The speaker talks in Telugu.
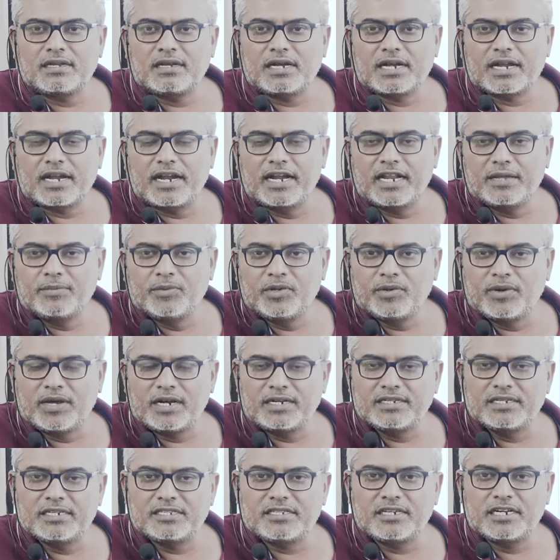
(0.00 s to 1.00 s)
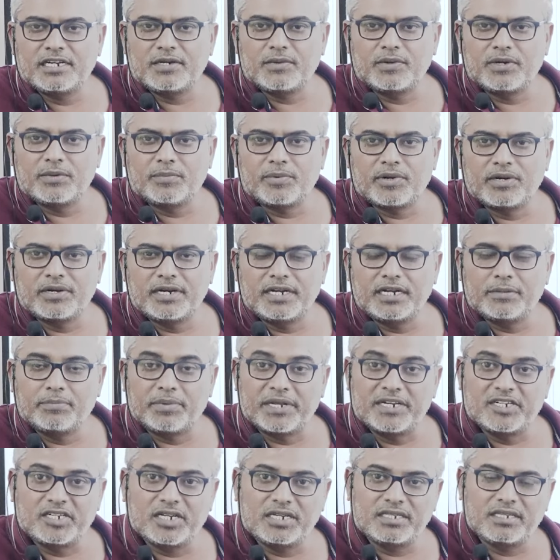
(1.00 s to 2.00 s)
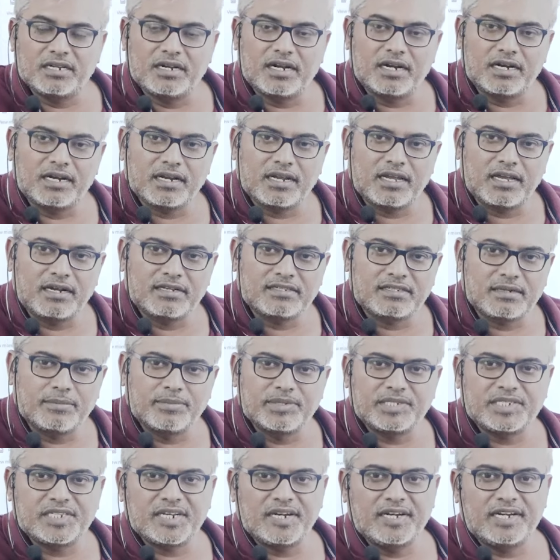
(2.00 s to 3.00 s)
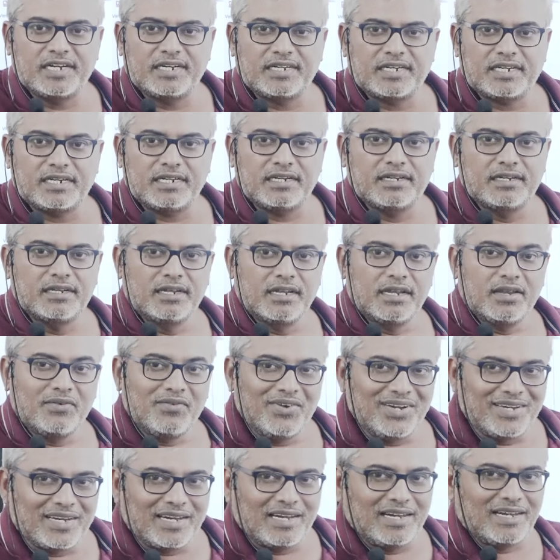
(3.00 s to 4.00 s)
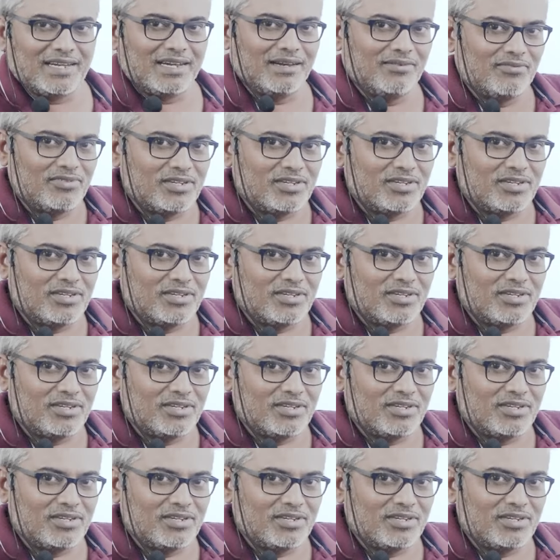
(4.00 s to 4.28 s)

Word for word: అకాడమీ వాళ్ళు చేసినటువంటి పనులు ఏంటి పరిషత్తు నాటకాల సమస్యలు ఏంటి వీటన్నిటిని